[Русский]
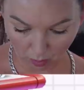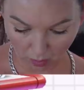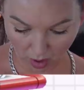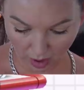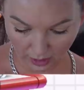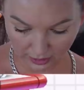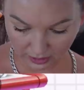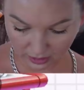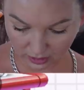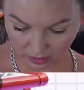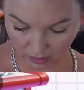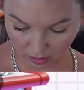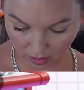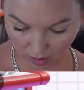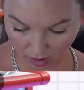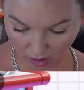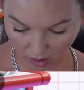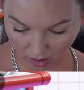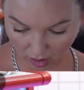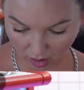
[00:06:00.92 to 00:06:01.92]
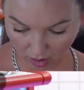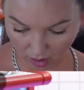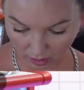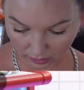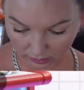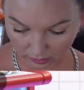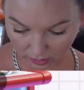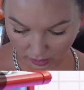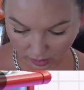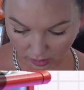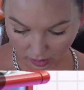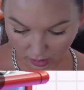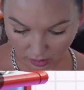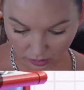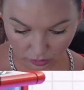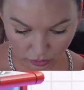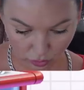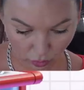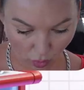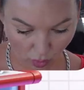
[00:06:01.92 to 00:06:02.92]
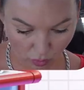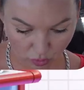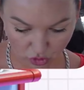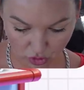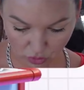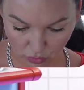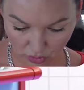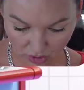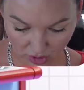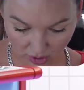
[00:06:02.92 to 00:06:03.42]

май гад! Том, что